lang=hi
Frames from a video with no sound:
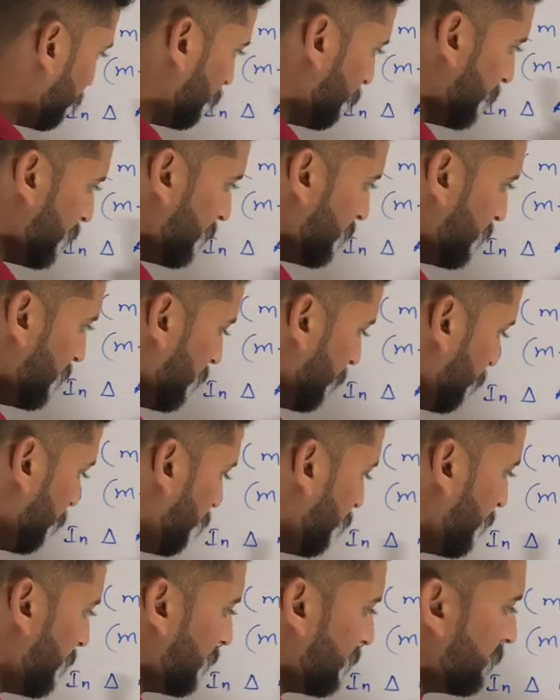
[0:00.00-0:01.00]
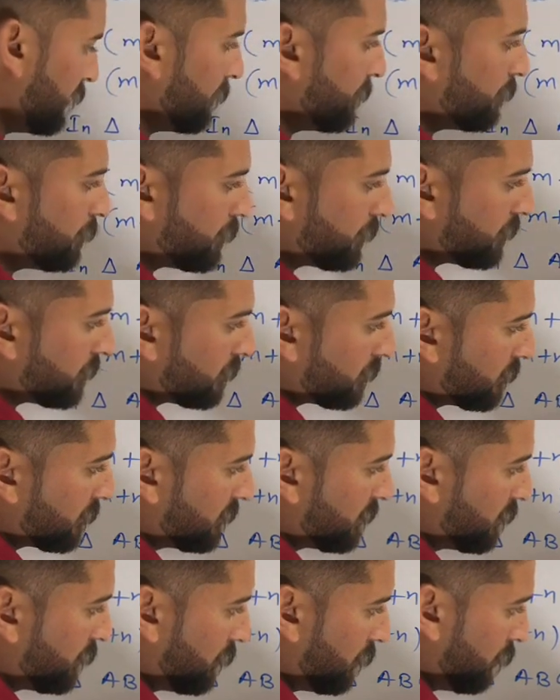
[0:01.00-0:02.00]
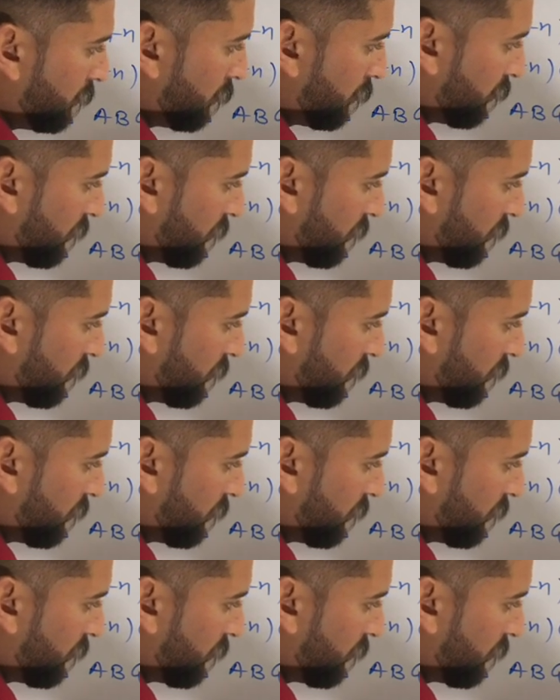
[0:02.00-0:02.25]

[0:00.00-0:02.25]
बी जी अपोन ए जी तो